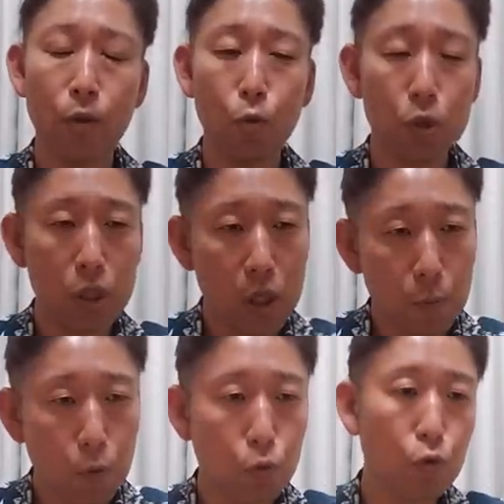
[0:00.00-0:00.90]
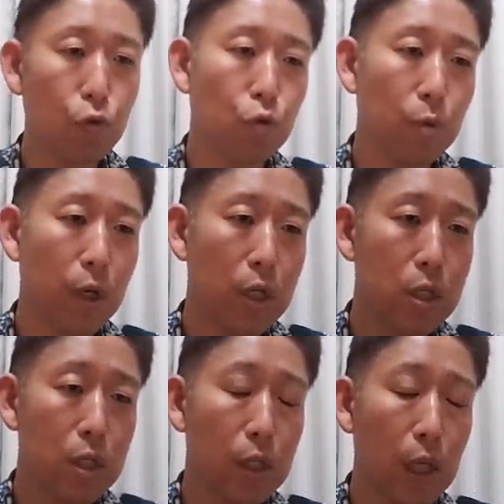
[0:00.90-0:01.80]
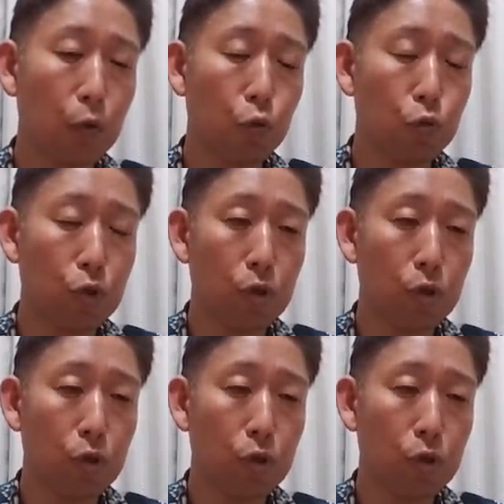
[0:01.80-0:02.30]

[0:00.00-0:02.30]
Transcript: どちらも本当に素晴らしいなと